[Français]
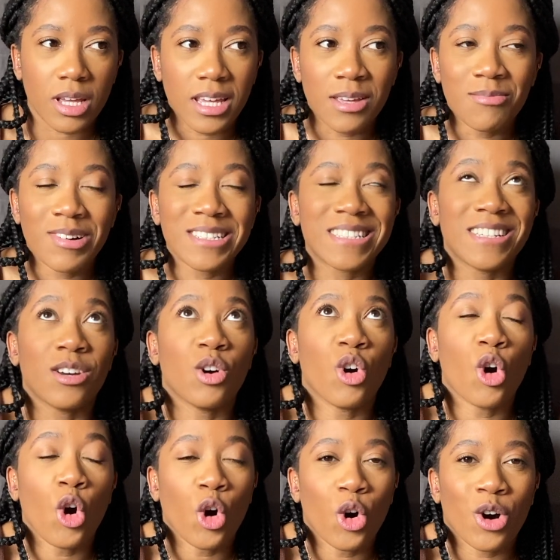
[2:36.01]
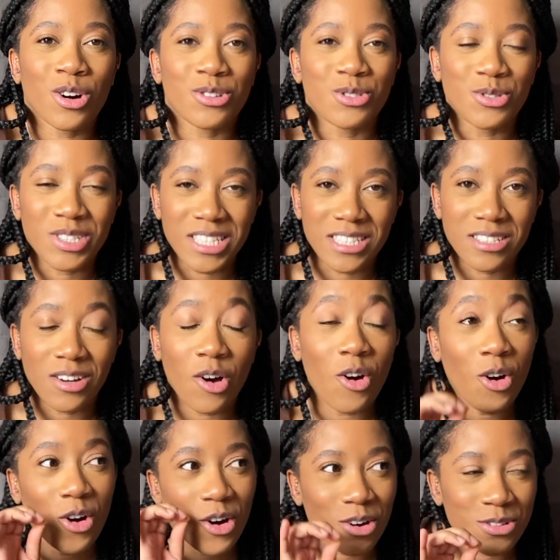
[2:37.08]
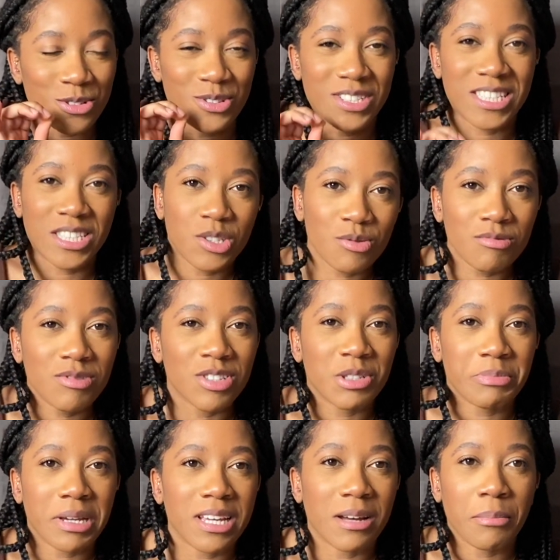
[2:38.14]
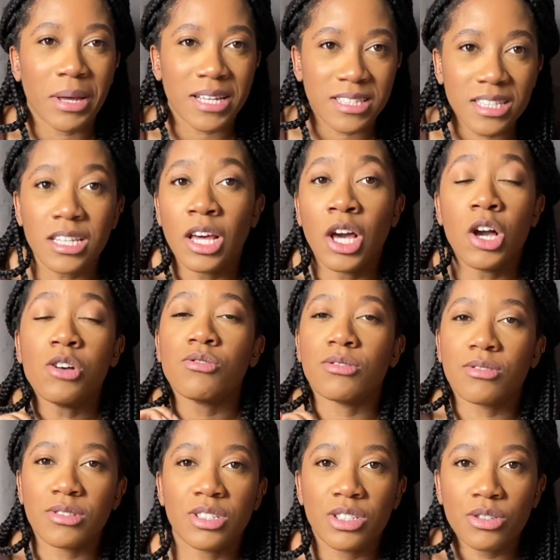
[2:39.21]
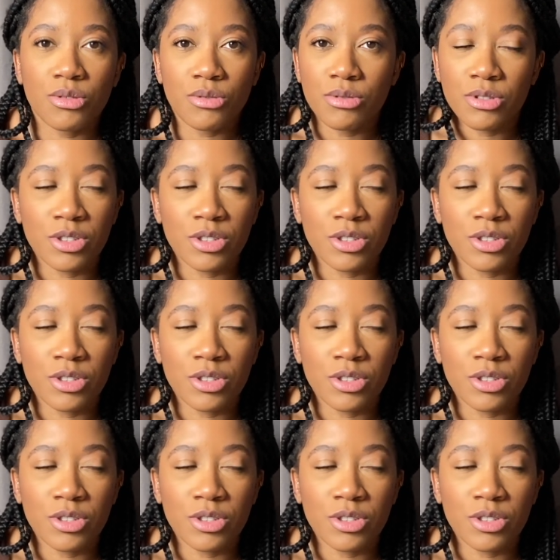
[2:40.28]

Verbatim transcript: Et moi, c'était hors de, hors de question que je paye un piercing 70 euros.